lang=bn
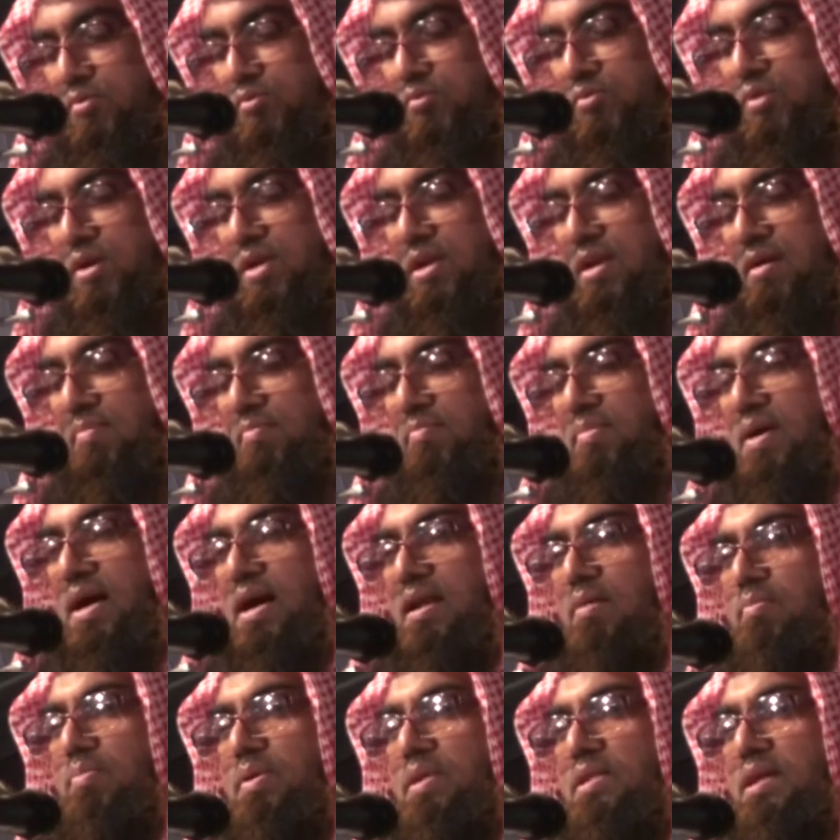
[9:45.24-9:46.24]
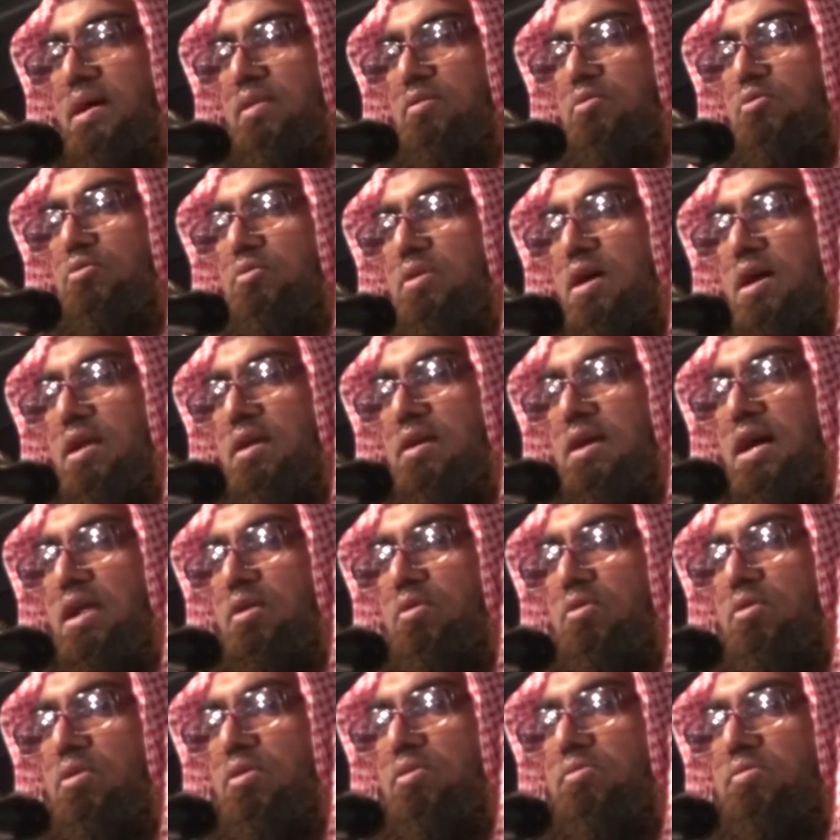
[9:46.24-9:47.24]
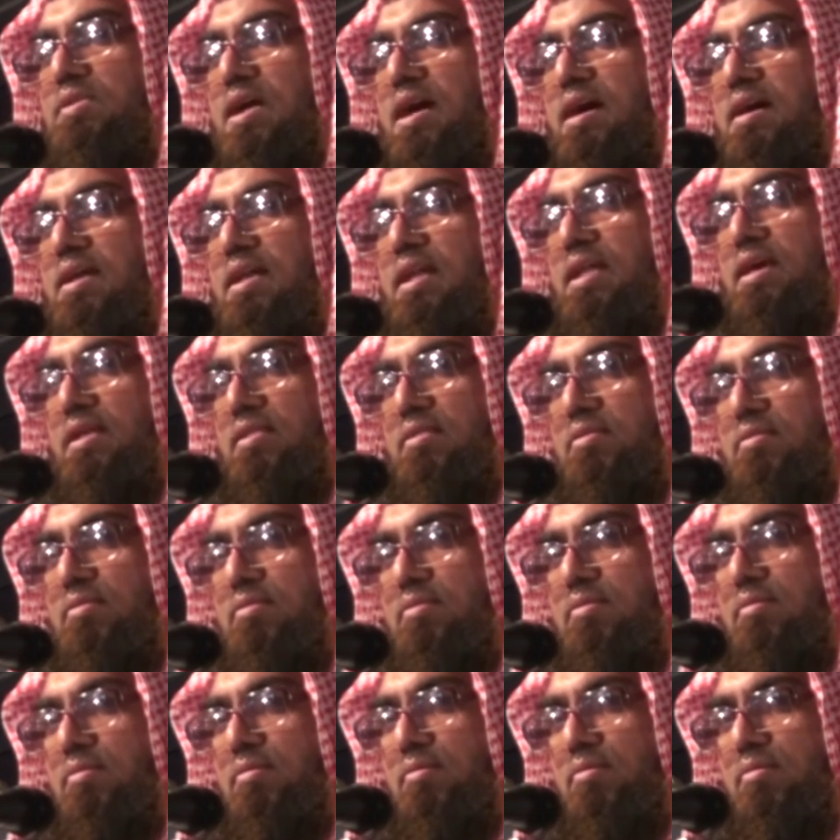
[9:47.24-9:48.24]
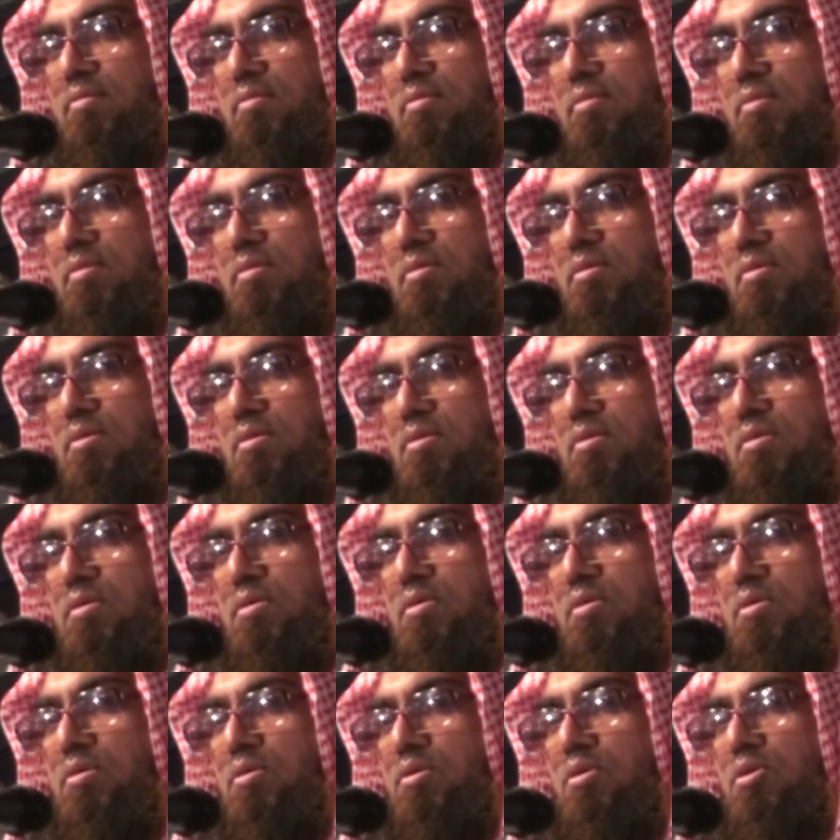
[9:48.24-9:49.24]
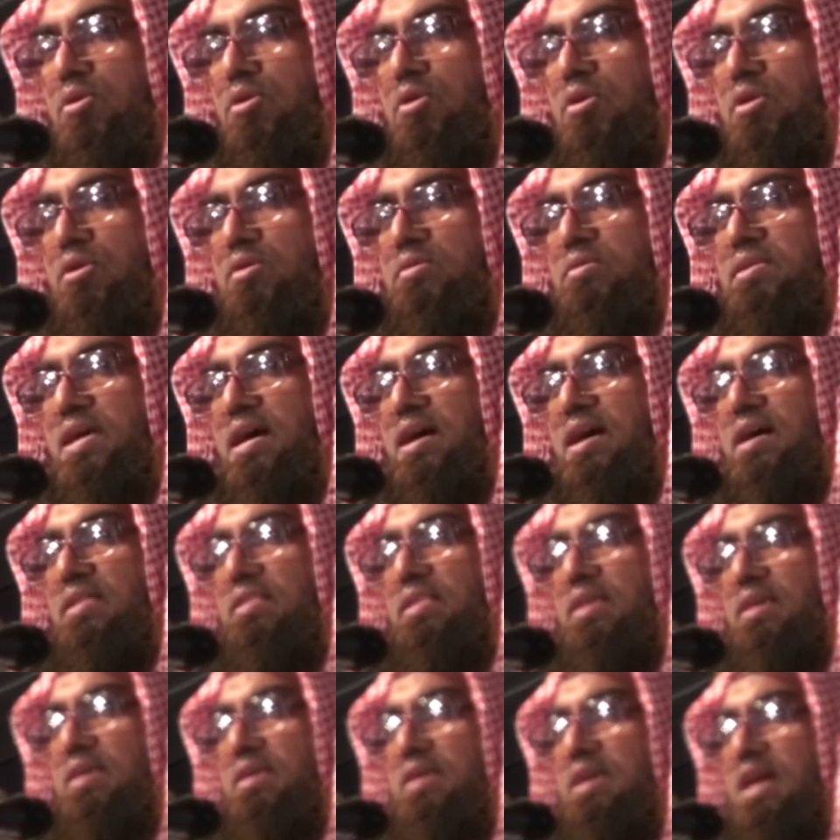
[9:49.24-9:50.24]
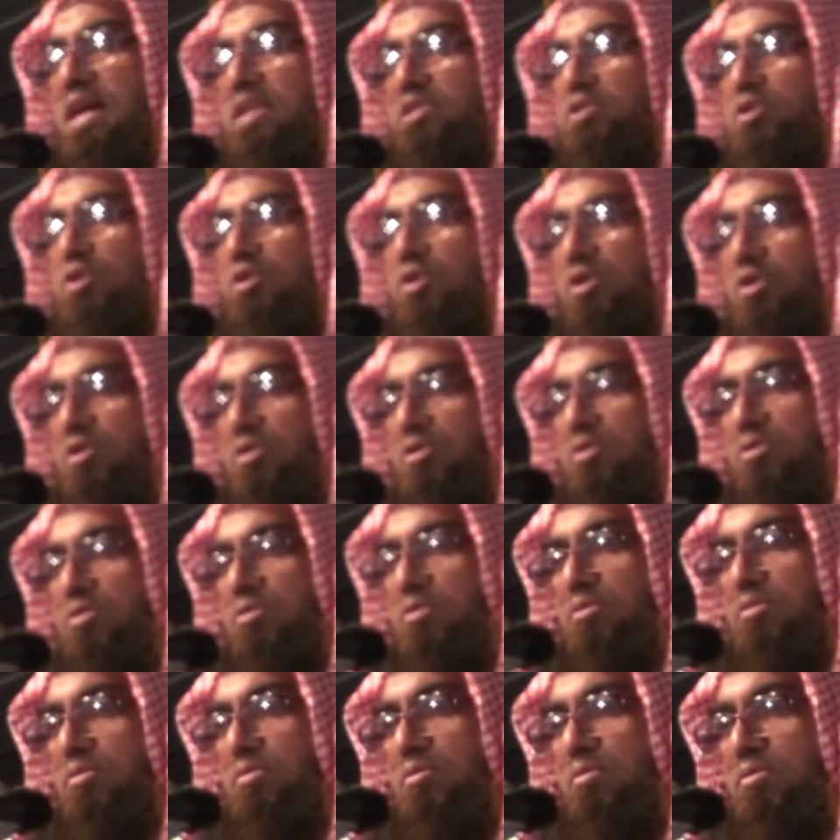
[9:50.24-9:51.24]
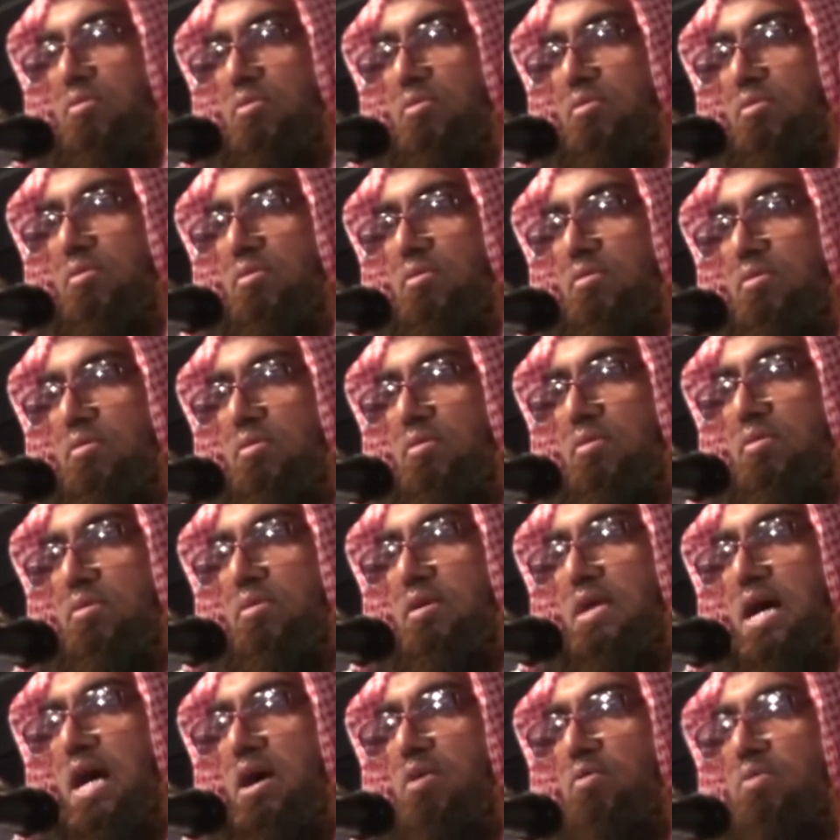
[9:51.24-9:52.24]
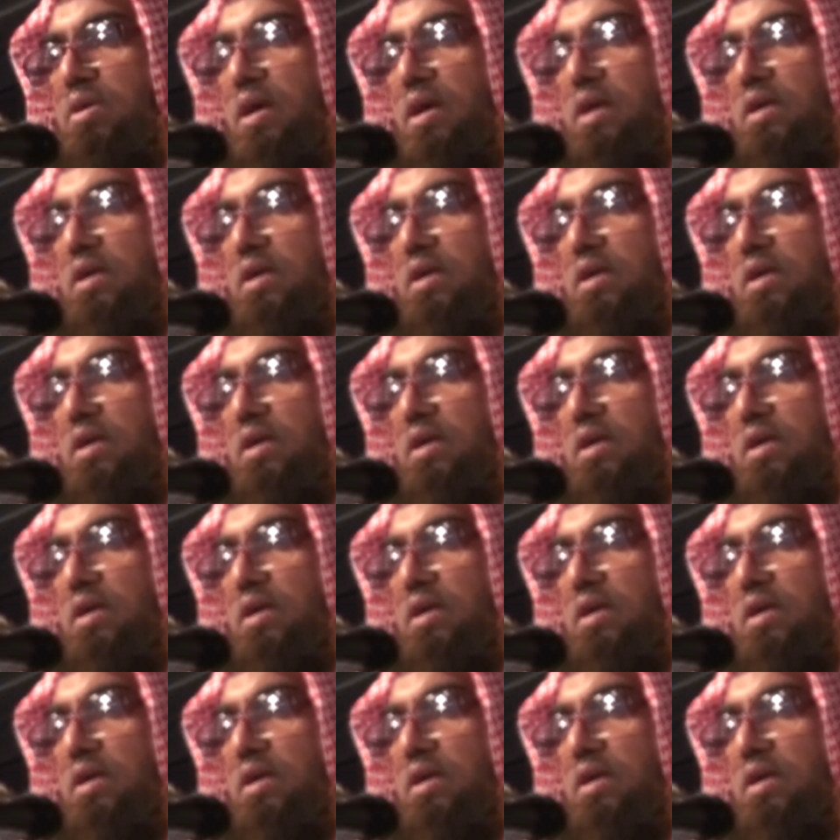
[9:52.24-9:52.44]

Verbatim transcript: দুই নম্বর বেদাত ঢুকার কারণ হল তাকলিদ লোক দেখা দেখি আচরণ কাউকে